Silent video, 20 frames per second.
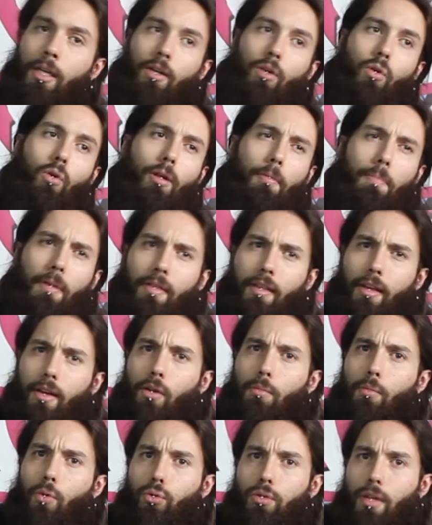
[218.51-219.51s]
Luego depende
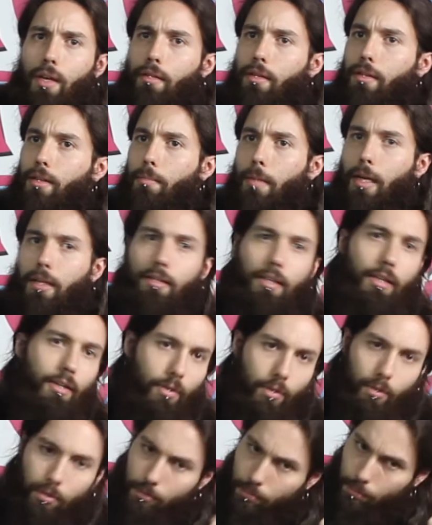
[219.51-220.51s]
cómo utilices el
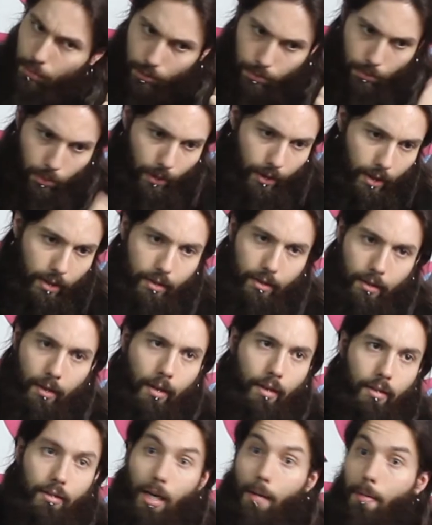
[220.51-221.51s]
martillo, pues puedes
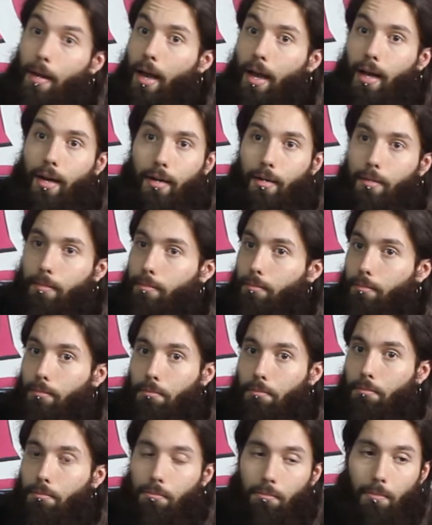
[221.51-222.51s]
trabajar
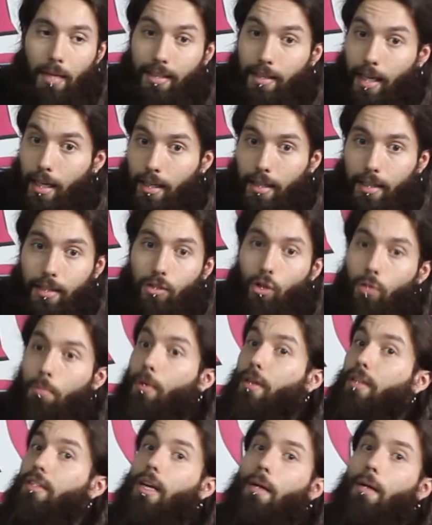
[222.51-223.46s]
mm, metales o puedes